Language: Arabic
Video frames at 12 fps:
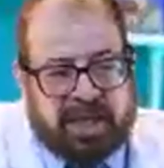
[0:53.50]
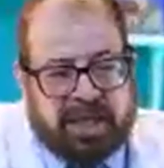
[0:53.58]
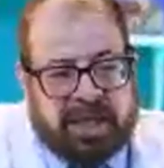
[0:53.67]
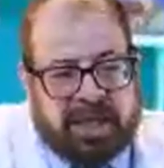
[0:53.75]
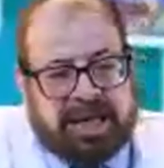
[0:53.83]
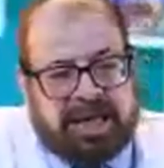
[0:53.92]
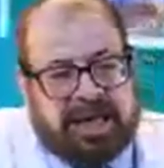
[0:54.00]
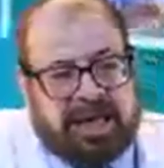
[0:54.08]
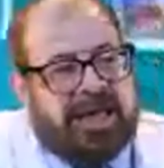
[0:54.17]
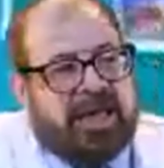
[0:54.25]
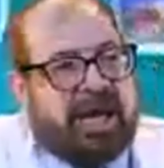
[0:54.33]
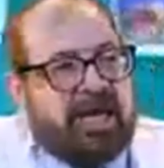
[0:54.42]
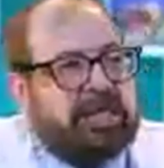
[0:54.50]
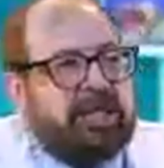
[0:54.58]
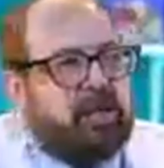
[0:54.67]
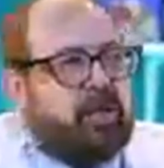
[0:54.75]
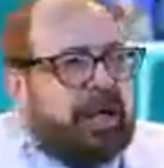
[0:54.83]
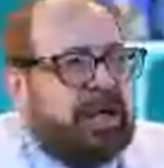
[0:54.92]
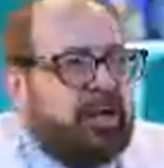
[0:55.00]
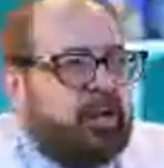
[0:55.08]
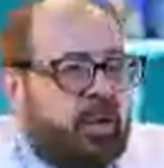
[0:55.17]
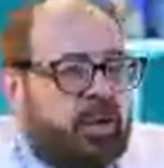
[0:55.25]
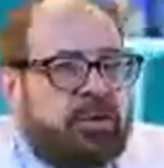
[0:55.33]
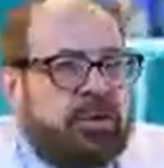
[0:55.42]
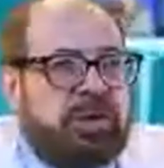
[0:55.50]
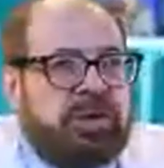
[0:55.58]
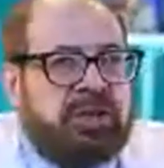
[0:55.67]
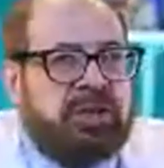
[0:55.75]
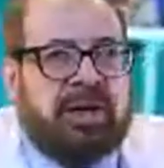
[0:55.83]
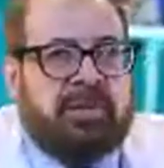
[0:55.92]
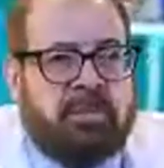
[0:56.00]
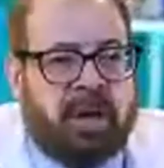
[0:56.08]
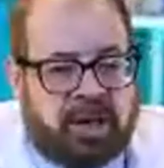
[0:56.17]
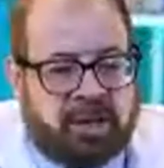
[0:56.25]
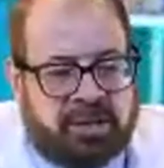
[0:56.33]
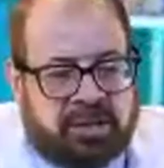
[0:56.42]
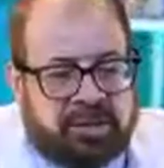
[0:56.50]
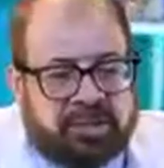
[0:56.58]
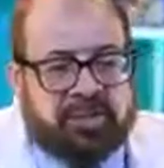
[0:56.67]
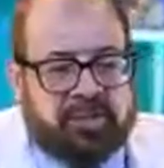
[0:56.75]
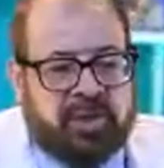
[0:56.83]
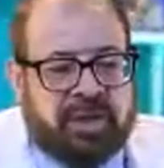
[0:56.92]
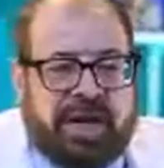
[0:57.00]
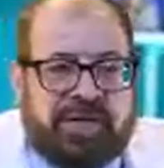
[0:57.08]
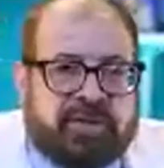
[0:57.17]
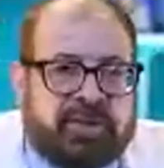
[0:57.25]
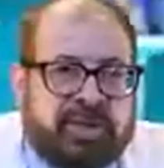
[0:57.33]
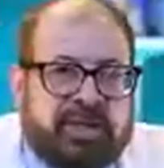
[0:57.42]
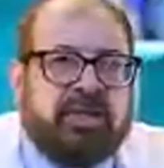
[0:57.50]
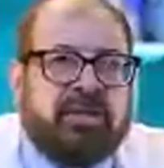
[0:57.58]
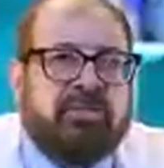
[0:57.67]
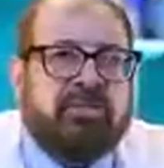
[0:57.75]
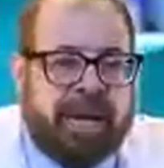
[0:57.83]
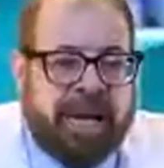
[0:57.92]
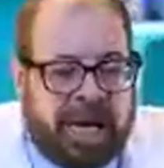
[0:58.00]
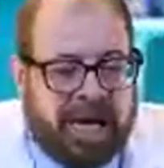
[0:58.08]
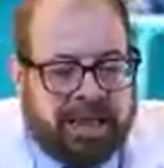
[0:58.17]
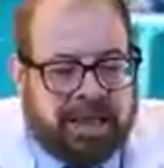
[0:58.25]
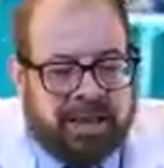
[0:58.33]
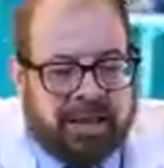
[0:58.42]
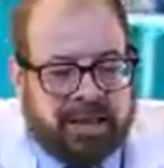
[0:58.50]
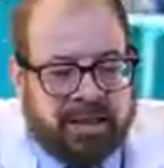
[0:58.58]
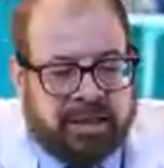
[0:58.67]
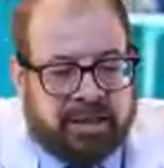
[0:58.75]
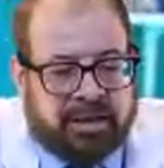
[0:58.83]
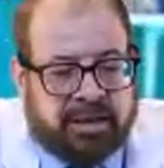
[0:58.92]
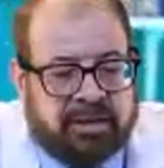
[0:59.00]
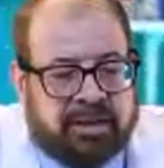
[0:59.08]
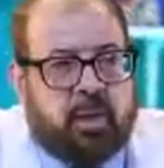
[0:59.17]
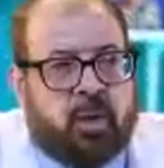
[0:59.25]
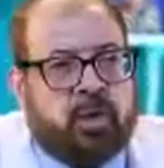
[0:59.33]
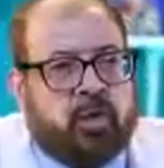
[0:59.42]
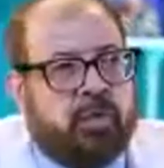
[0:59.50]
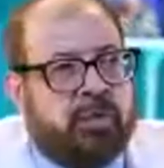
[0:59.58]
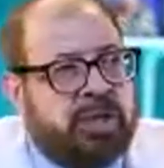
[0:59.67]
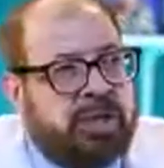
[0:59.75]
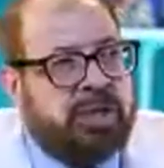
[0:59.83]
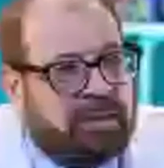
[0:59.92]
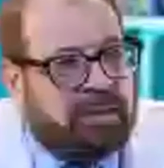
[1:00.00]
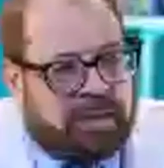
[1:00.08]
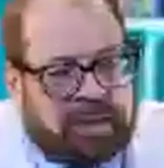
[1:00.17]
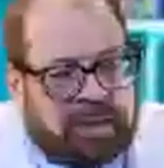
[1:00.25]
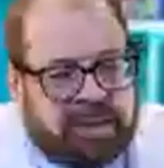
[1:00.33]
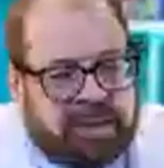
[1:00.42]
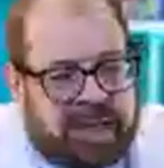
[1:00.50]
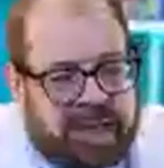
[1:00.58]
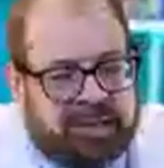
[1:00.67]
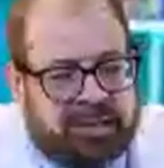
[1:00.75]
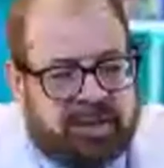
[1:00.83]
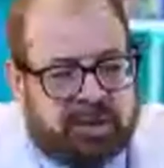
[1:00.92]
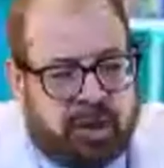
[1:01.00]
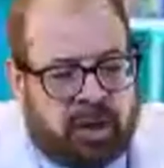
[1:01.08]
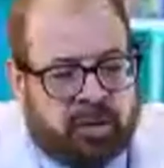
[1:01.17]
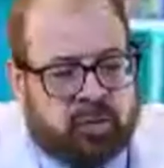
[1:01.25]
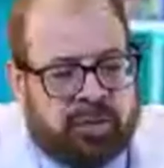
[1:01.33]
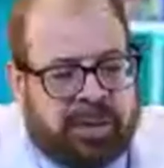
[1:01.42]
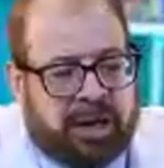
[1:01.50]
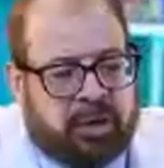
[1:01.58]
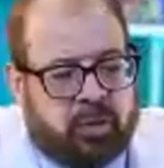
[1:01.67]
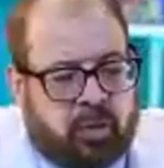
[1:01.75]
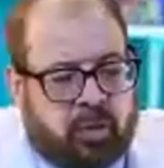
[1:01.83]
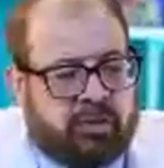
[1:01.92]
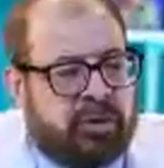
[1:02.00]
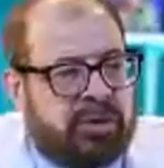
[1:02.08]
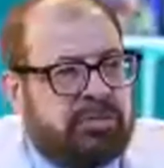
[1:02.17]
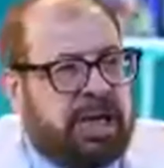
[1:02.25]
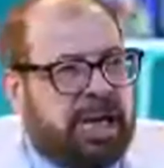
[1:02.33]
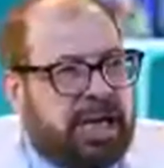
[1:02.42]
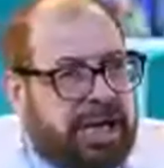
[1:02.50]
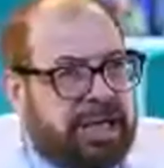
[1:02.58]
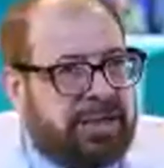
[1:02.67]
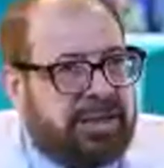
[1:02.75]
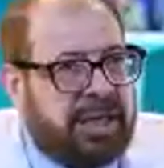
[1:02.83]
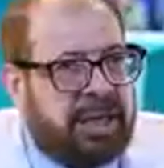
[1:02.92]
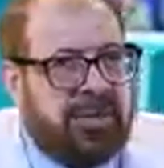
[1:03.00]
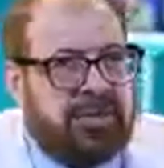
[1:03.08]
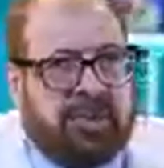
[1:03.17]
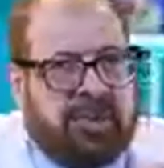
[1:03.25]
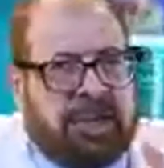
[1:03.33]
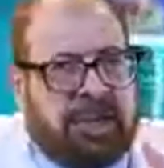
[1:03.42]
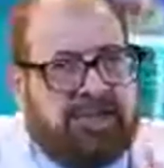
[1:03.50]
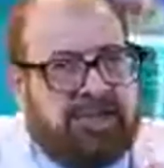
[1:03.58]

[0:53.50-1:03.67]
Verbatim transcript: لكن اللي انا عايز اقوله لك ان كرونز ديزيز ده مرض نفسي مناعي تورمي يزداد نشاطه مع الخوف والامتحانات انا يعني كان بيجي لي دايما في